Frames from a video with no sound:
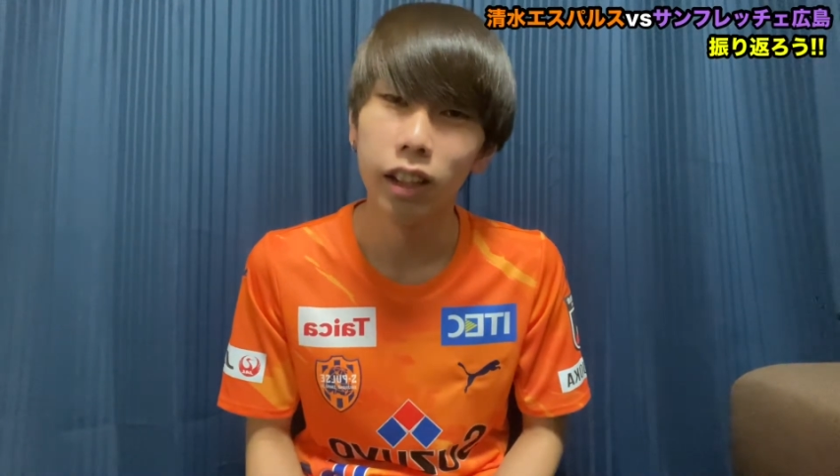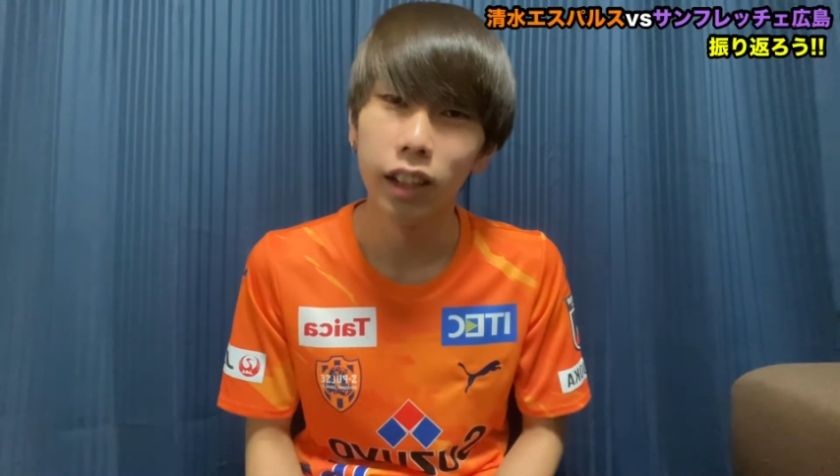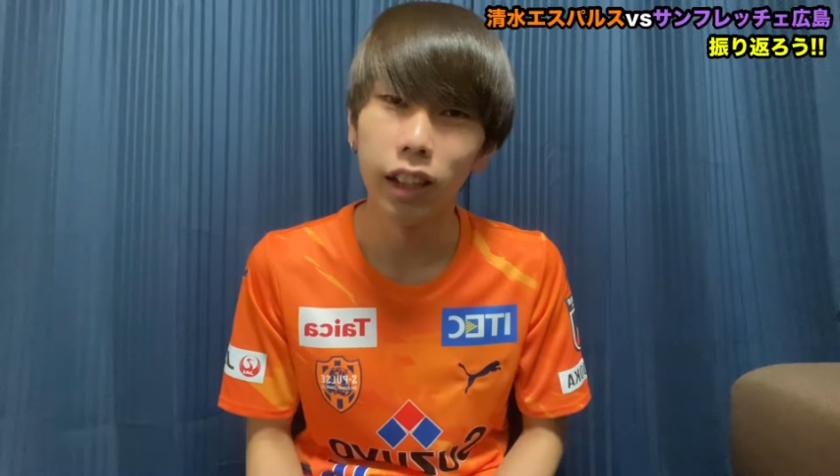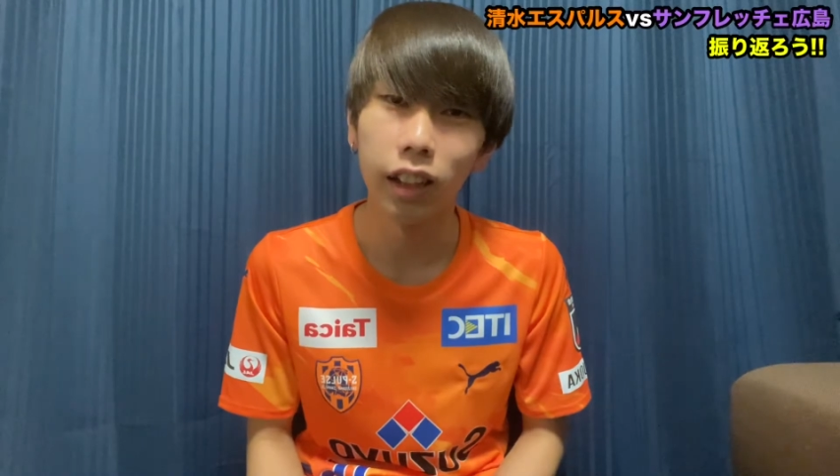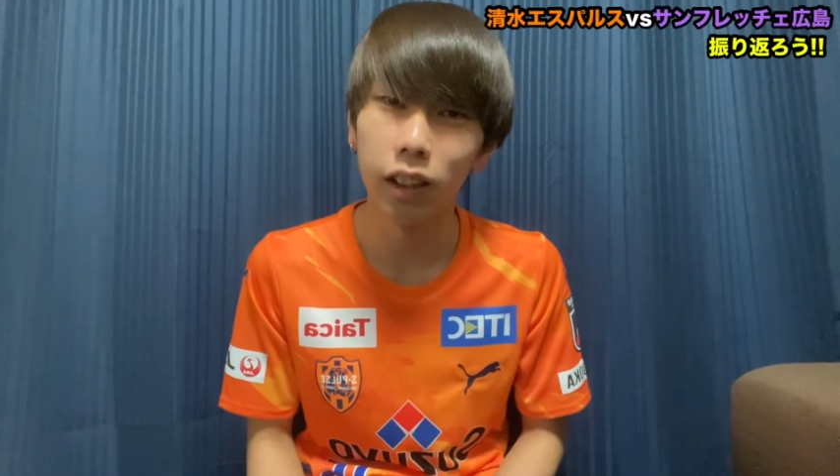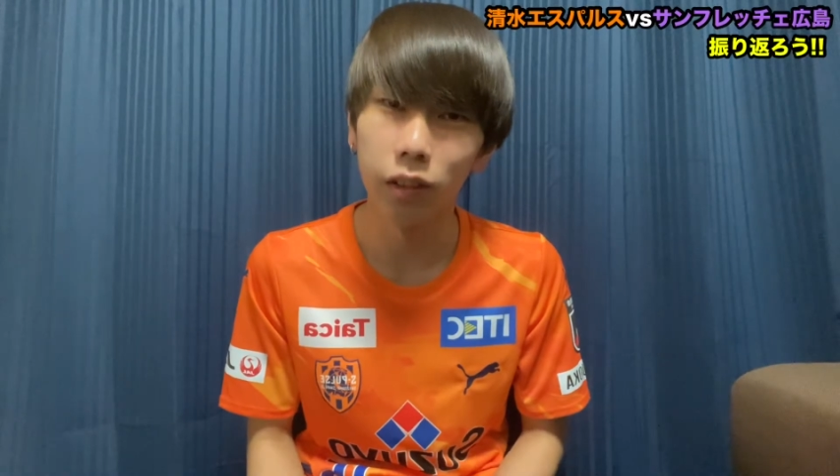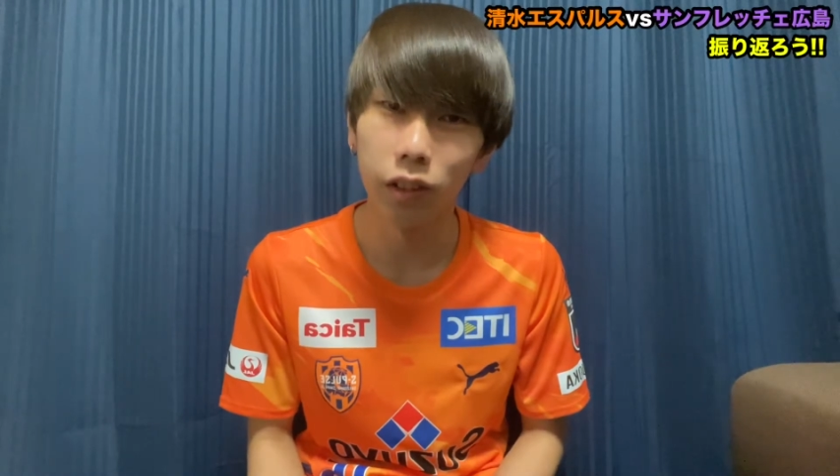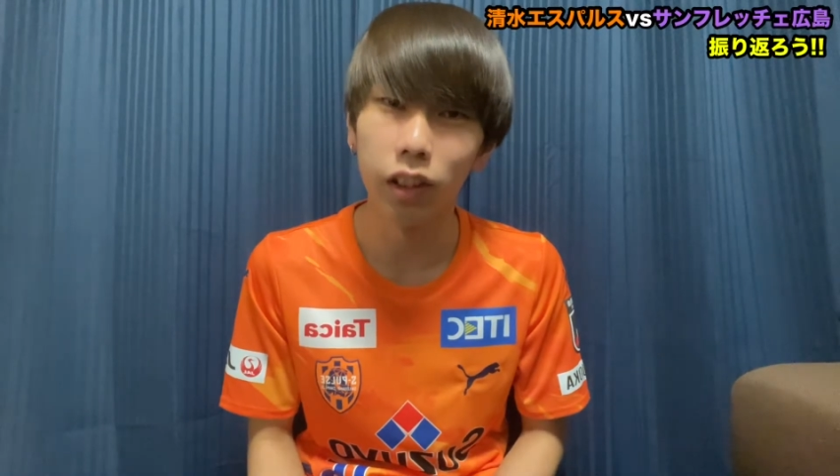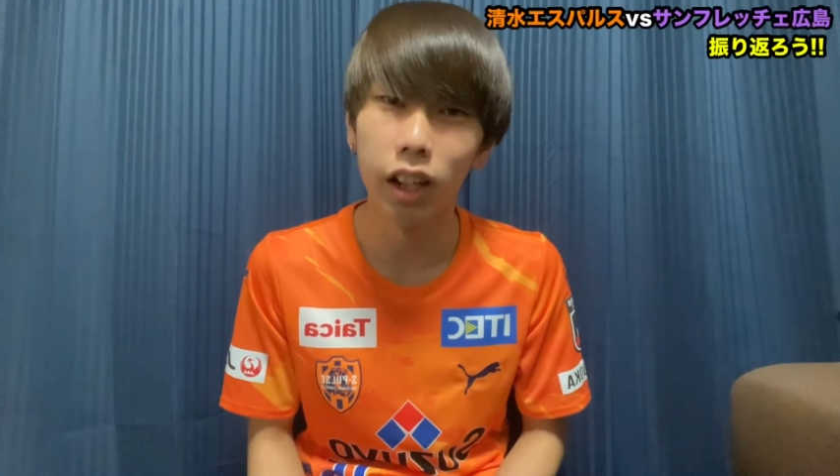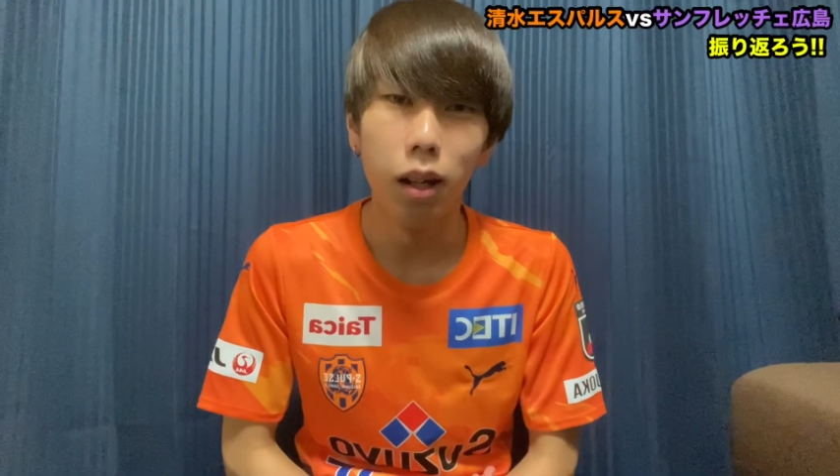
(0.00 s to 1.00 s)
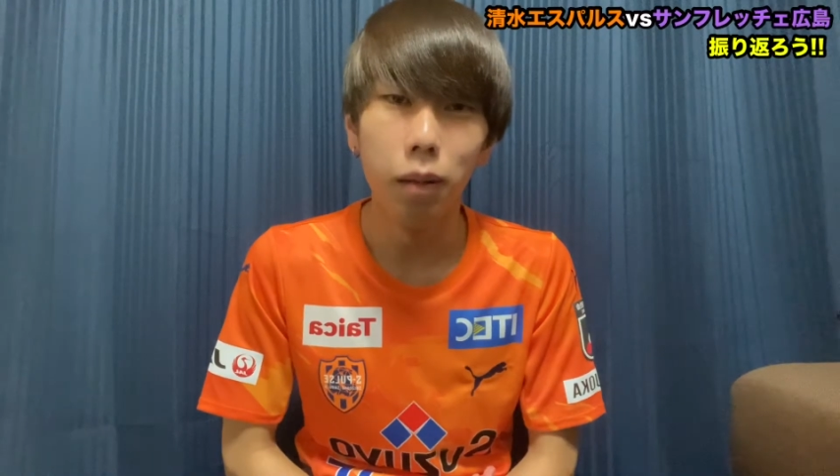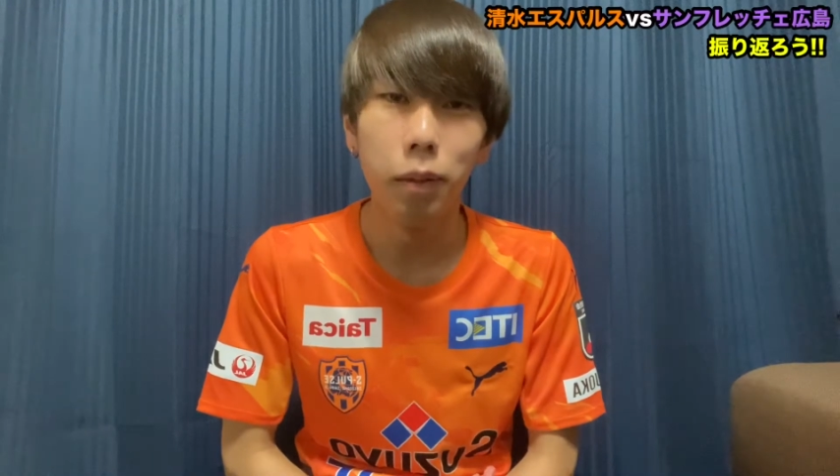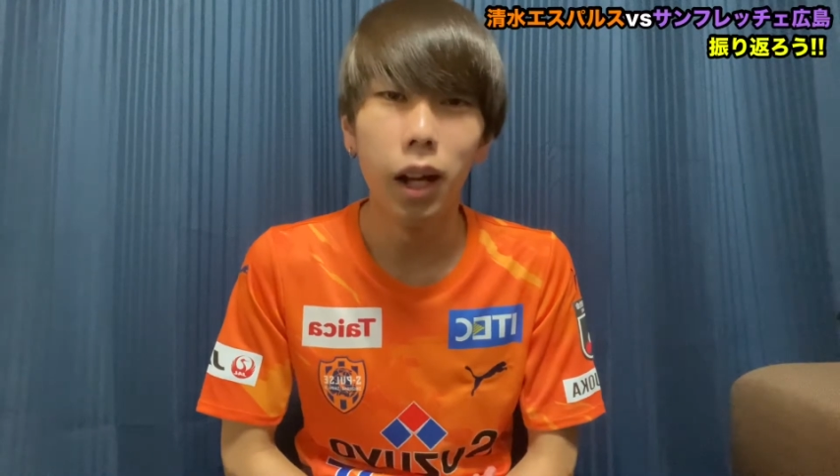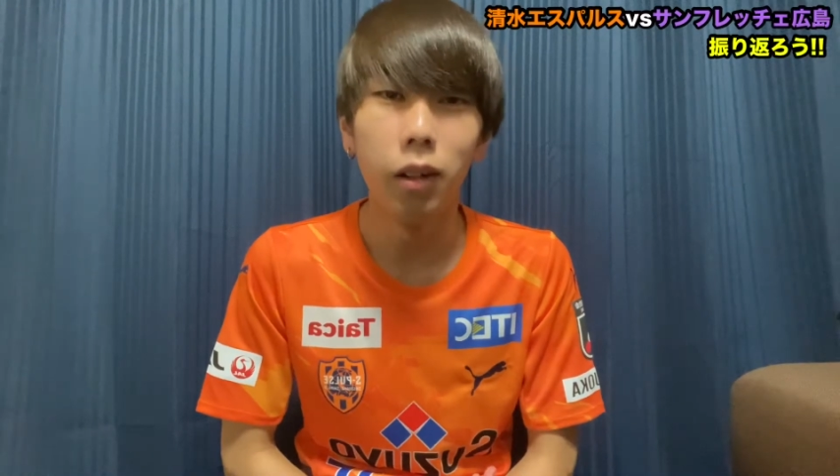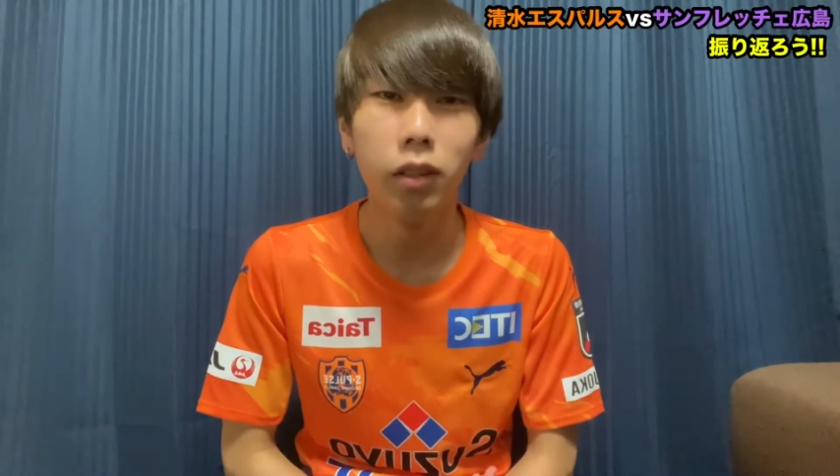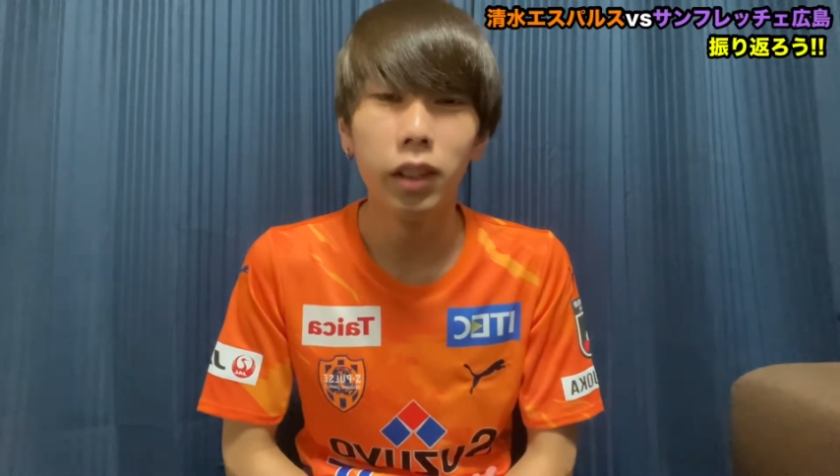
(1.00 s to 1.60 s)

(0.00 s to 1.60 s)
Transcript: なんか本当に、まあ本